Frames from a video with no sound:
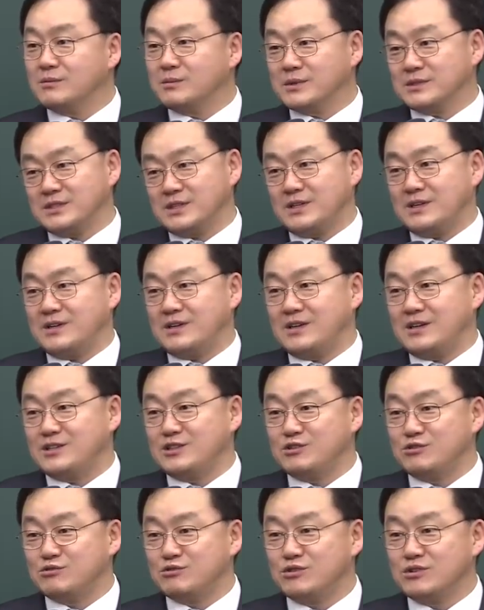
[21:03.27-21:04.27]
막
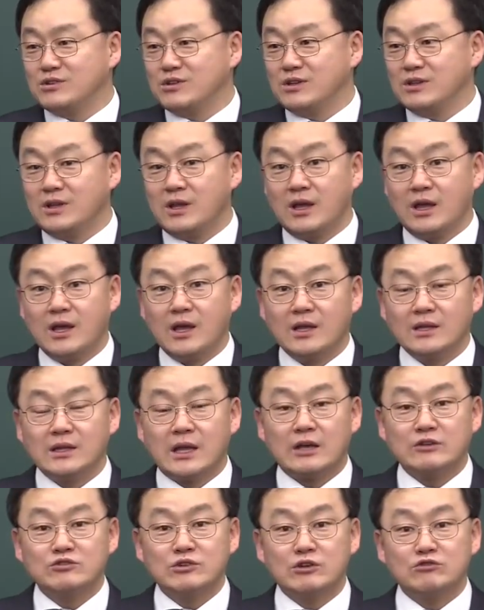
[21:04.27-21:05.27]
실실 웃고 있는데
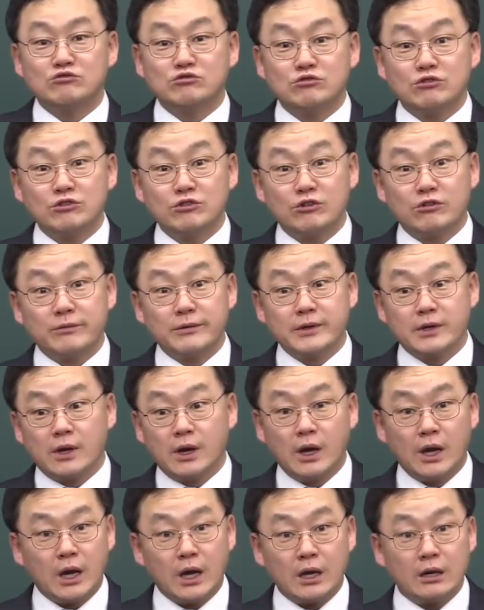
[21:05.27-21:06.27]
나중에 뚜껑 열어보니까
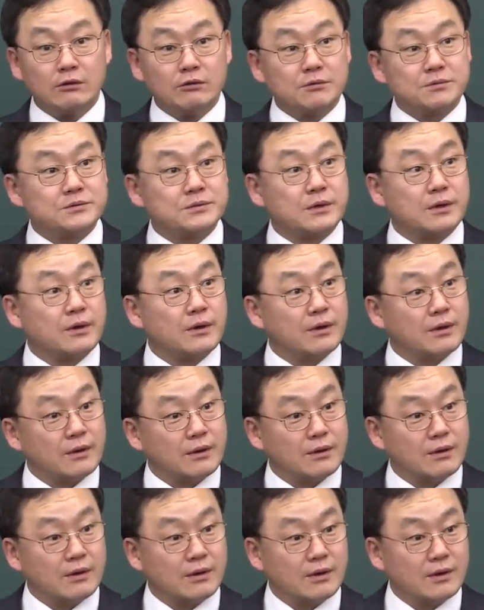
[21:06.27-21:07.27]
하나도 없어.
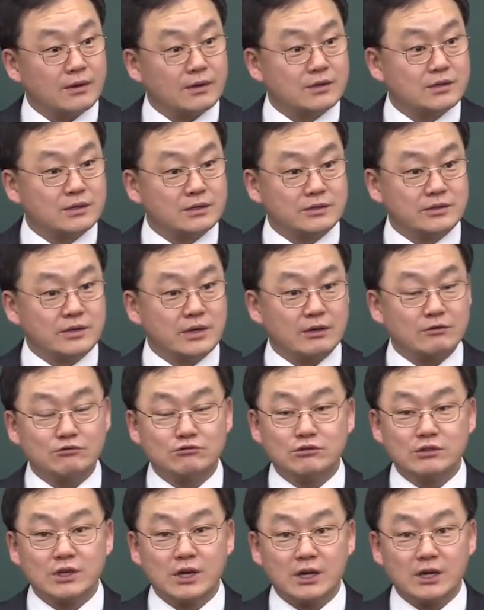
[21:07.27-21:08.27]
그 귀한
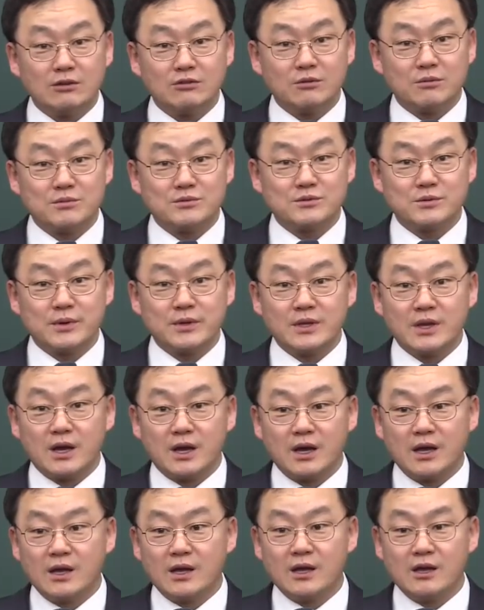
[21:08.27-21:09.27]
꿀이 하나도 없어.
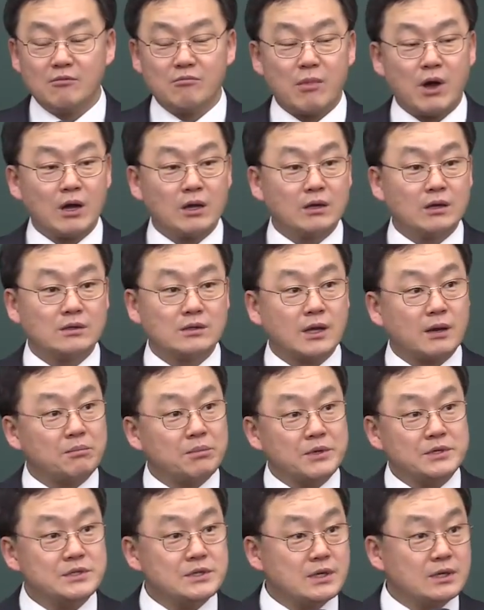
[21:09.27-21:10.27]
왜냐 마귀가 다
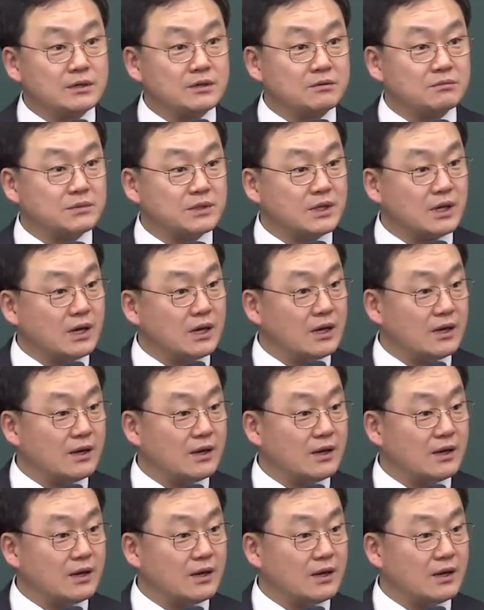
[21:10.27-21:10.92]
뺏어간 겁니다.